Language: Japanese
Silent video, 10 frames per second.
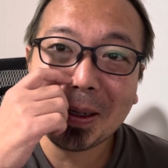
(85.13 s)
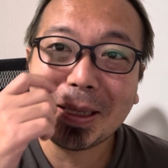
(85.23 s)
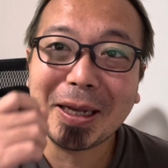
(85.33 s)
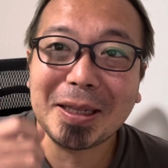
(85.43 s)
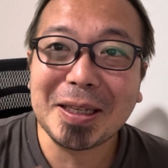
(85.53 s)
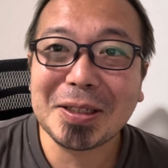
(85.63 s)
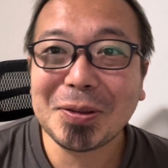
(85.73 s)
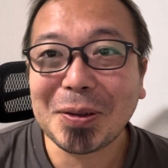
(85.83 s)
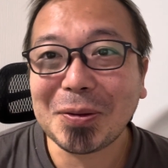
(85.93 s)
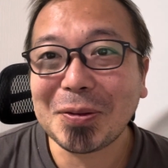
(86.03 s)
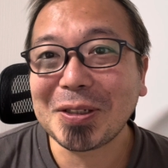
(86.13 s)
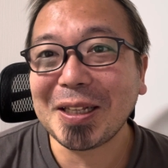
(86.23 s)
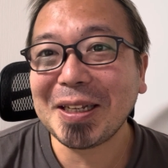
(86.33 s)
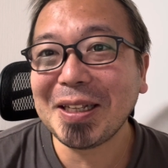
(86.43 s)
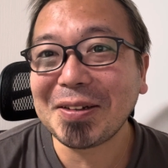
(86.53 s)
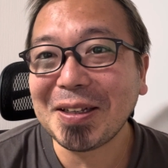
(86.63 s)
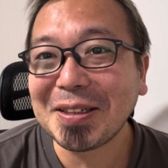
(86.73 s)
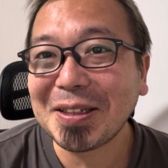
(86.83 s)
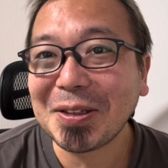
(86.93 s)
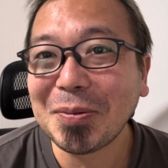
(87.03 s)
う、なんかできそうなことしかできなくなっ
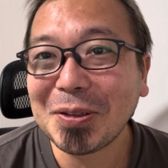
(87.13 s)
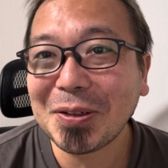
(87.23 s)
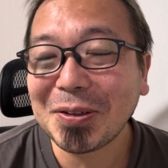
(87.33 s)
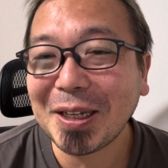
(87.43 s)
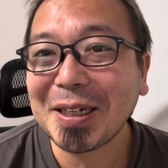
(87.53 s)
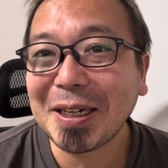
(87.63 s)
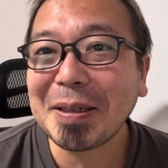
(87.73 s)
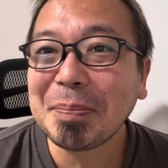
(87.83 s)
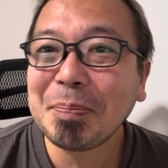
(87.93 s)
ちゃって面白くないから。